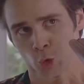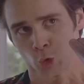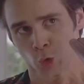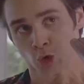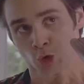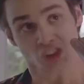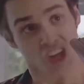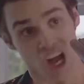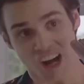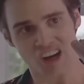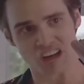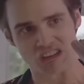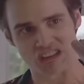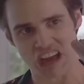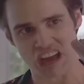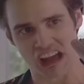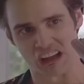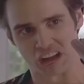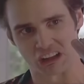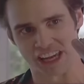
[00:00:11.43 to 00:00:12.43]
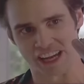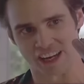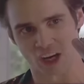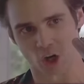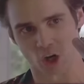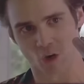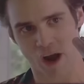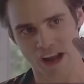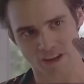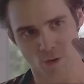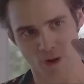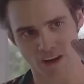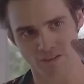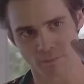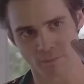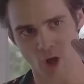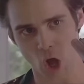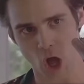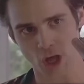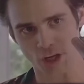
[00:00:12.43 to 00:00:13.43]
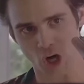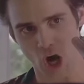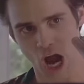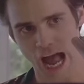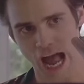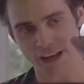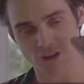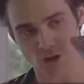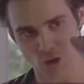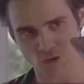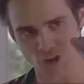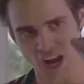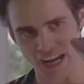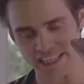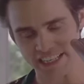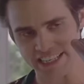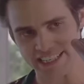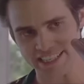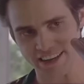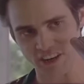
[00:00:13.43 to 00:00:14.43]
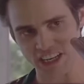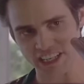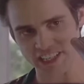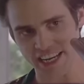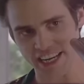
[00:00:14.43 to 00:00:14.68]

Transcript: Il a le style d'un joueur de soccer diplômé de Collier High en juin 76,